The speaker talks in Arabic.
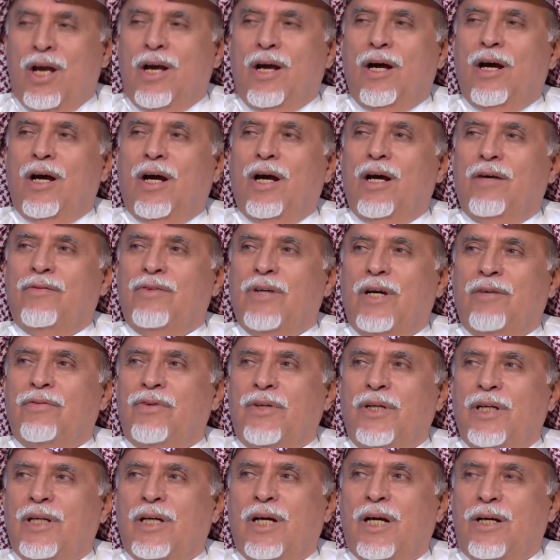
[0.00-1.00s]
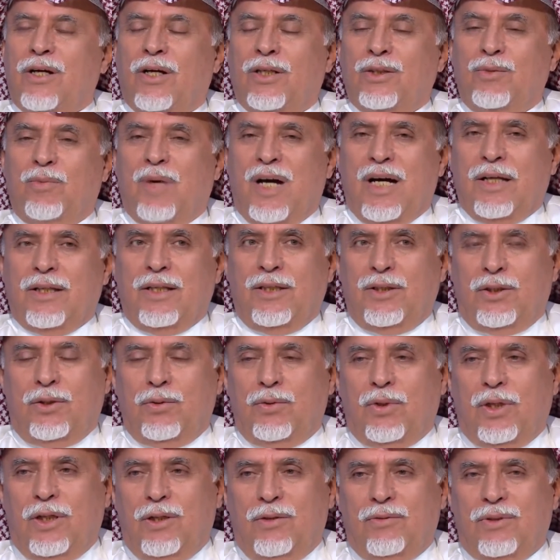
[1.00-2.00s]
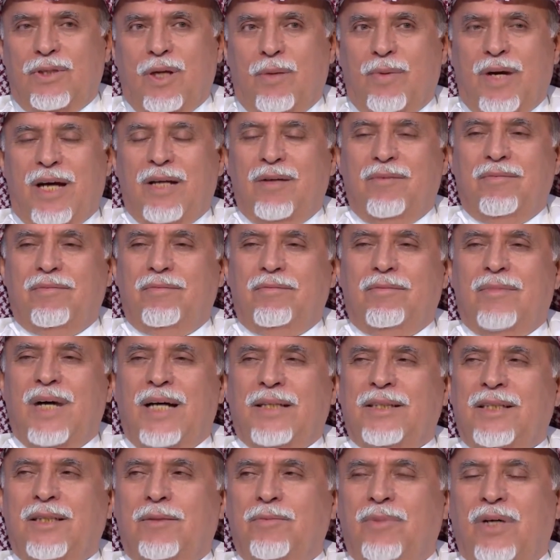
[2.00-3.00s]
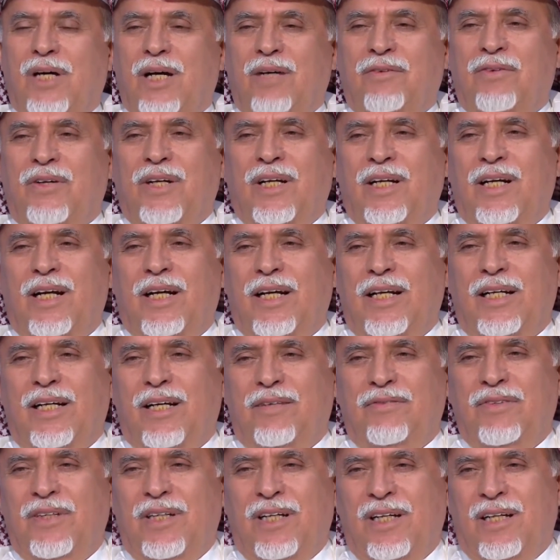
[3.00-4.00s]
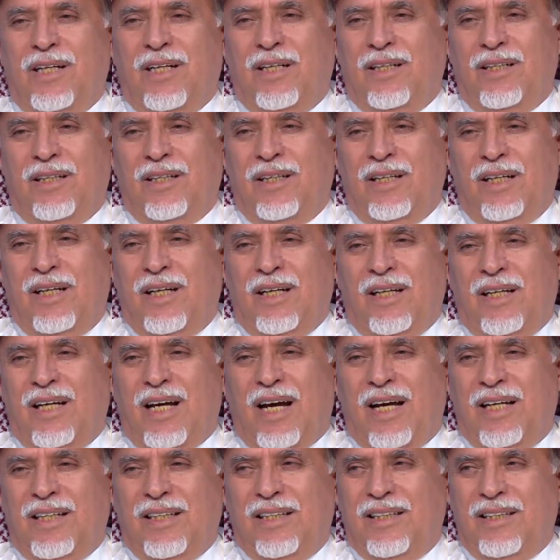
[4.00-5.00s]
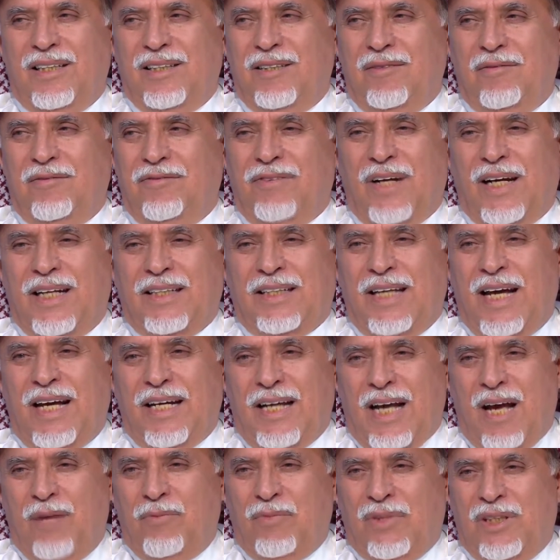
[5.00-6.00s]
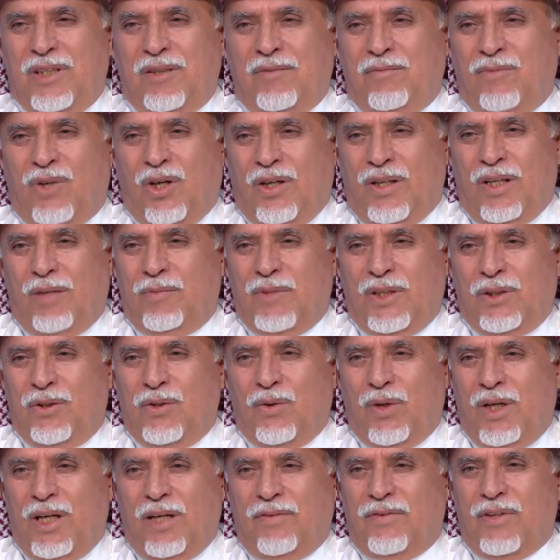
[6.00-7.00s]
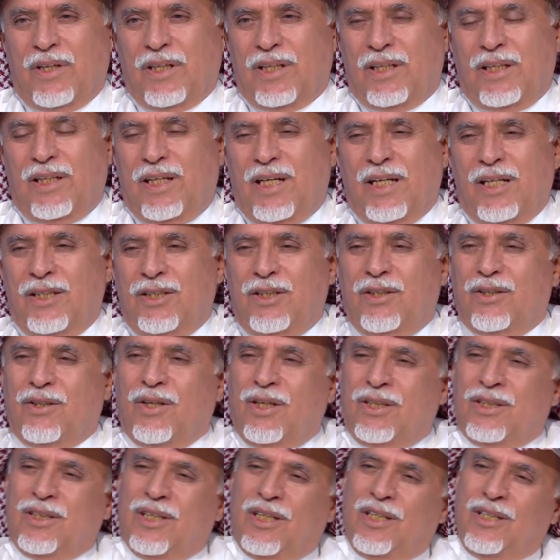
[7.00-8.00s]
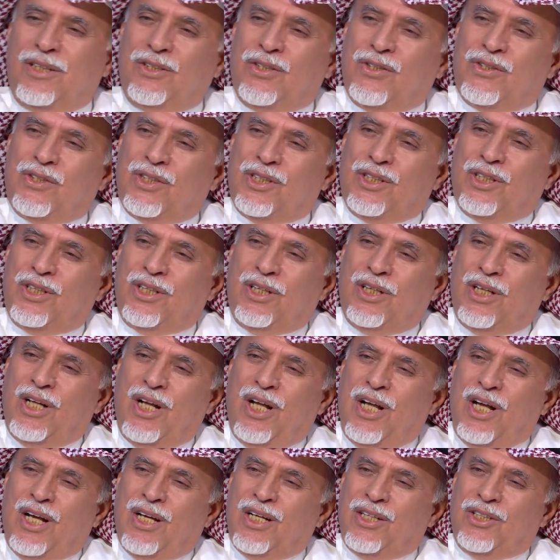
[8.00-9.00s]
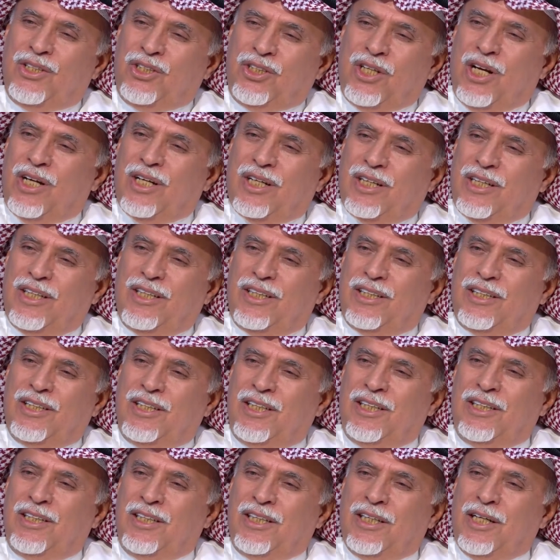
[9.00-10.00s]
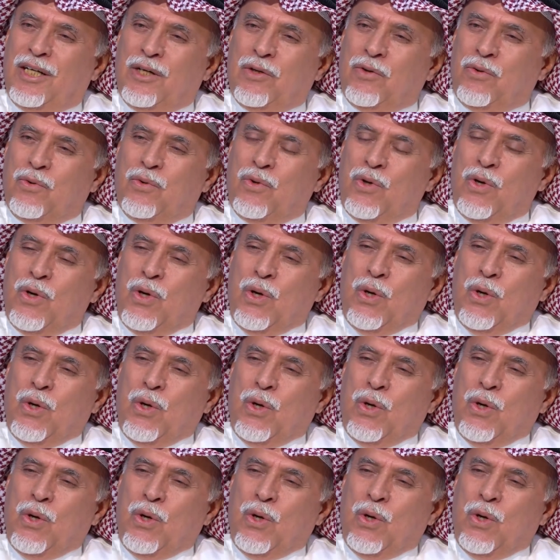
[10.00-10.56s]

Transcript: آه، في افريقيا رحت بعض الدول وطبعا ما تنبو افريقيا لان فيها يعني فلتان امني معظم الدول الافريقيه يعني رحت الجزء الشرقي كينيا